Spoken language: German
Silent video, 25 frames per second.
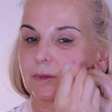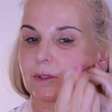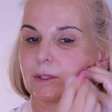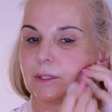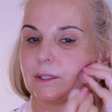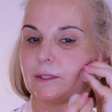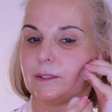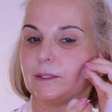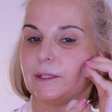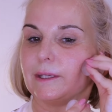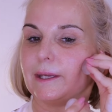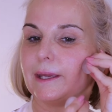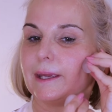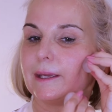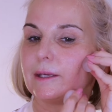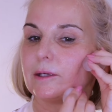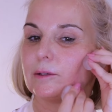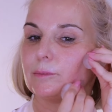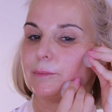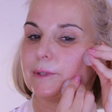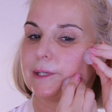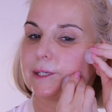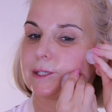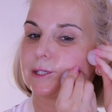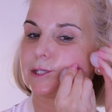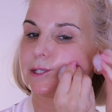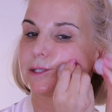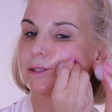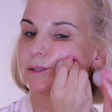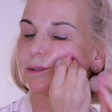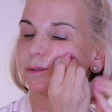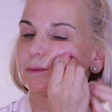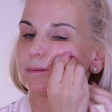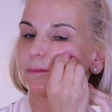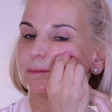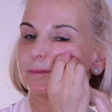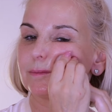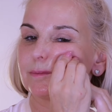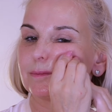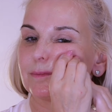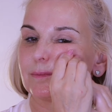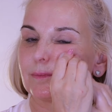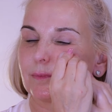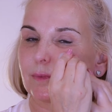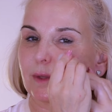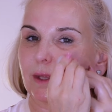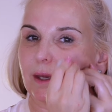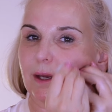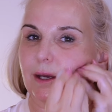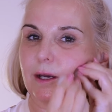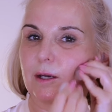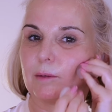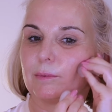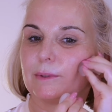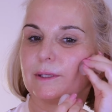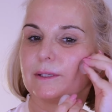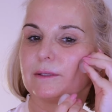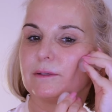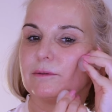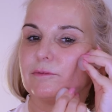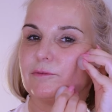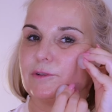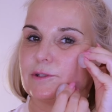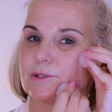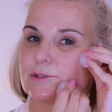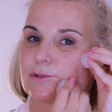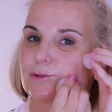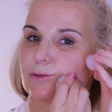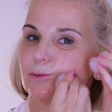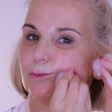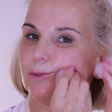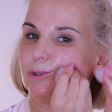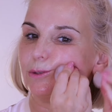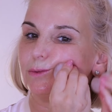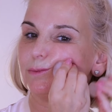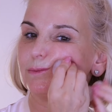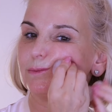Gegen die Hängebäckchen arbeiten wir so.